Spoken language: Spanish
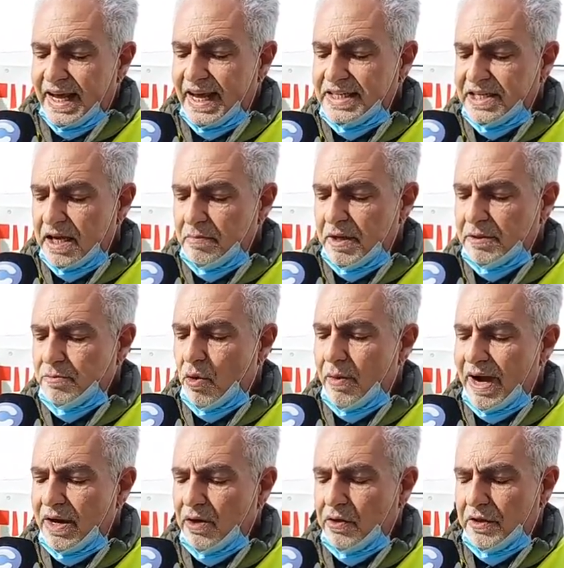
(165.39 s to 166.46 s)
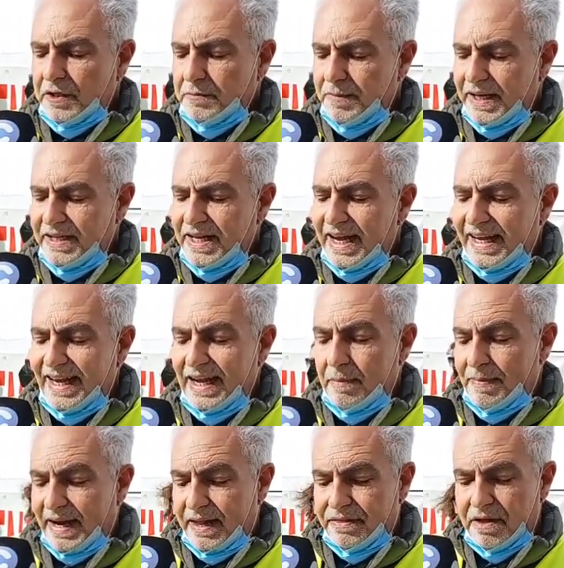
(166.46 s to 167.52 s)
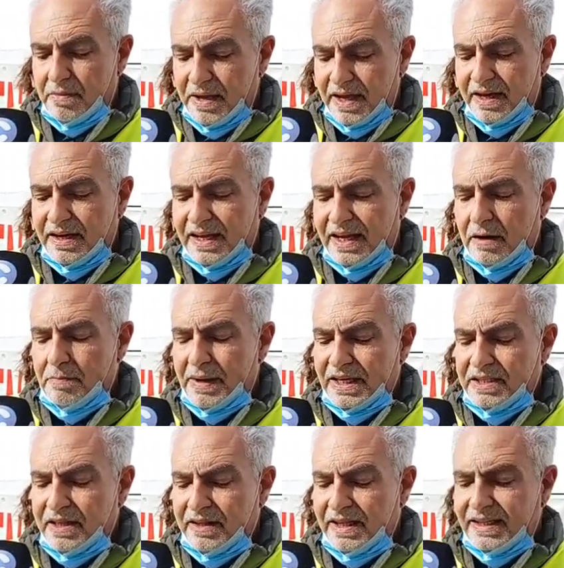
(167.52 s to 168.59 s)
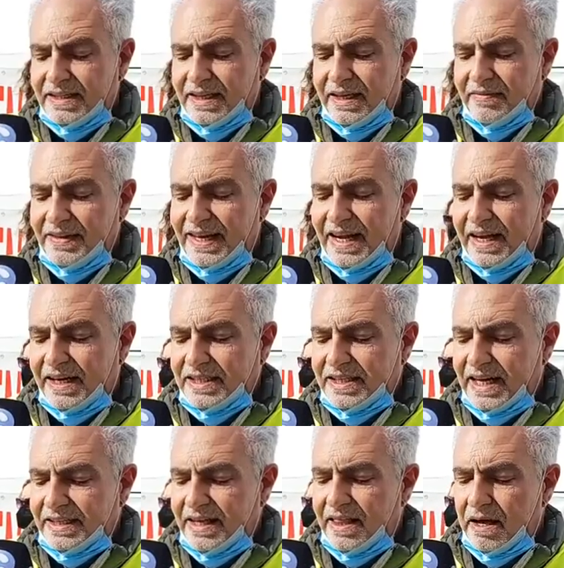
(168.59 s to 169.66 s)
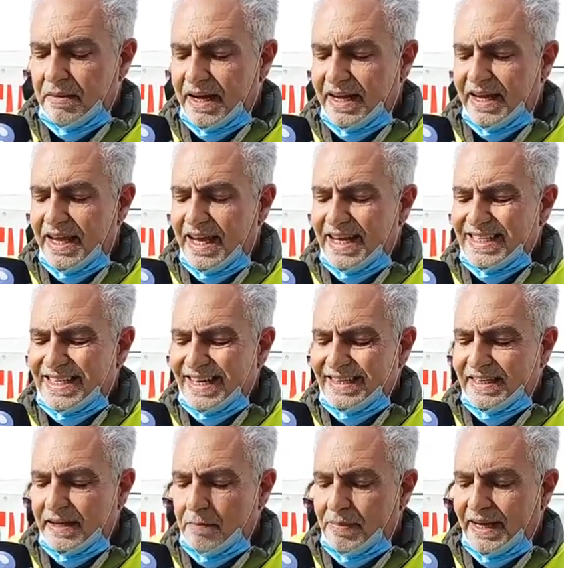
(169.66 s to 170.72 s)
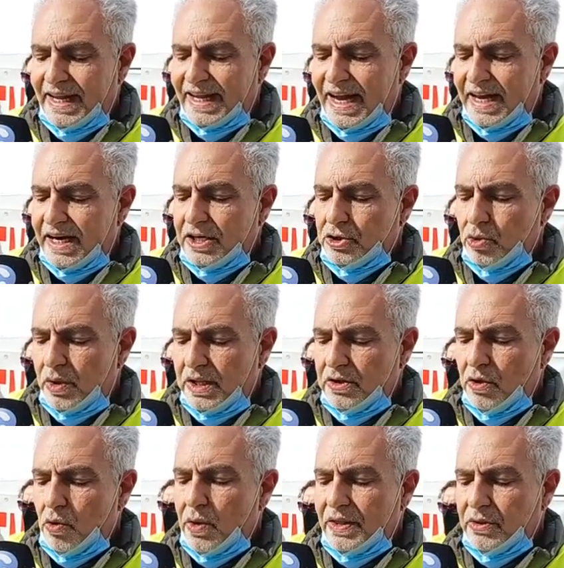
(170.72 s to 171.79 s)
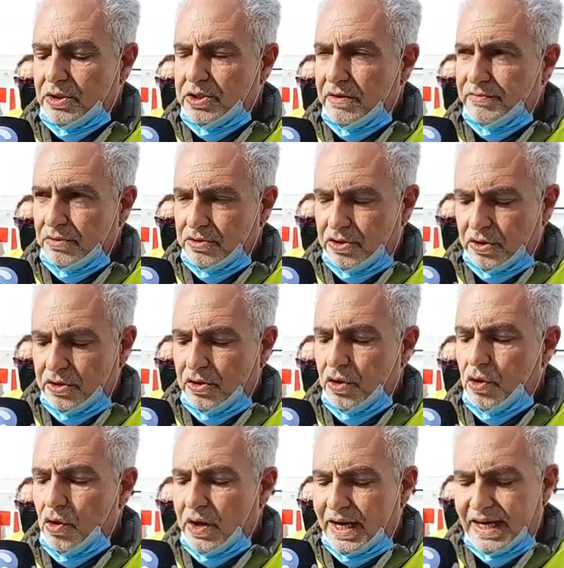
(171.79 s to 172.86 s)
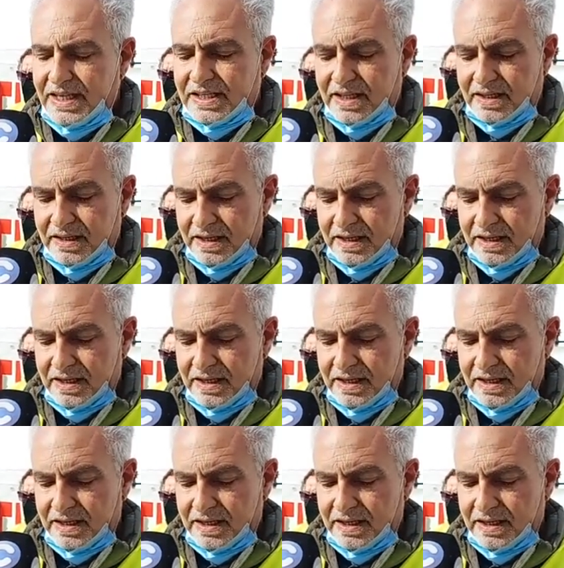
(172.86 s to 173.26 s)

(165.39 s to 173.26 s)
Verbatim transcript: Es el mismo Banco de España que le parece bien que el presidente de la rescatada Bankia se triplicara el sueldo cuando se fusionó con Caixa.